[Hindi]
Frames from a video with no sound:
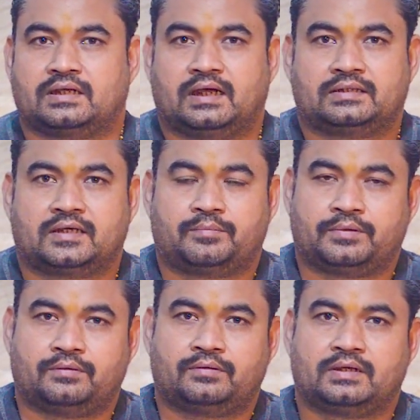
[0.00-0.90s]
सलाद का
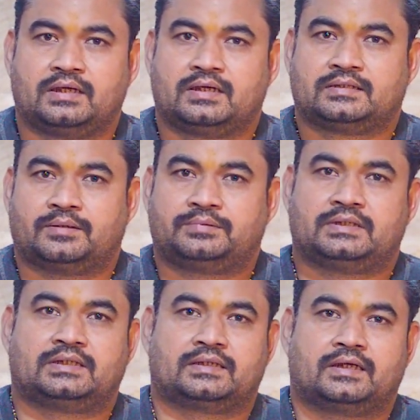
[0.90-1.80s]
प्रयोग
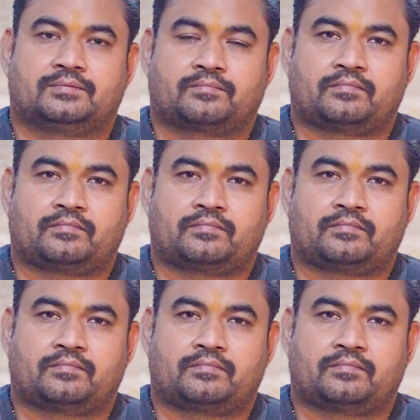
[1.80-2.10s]
सबसे ज़्यादा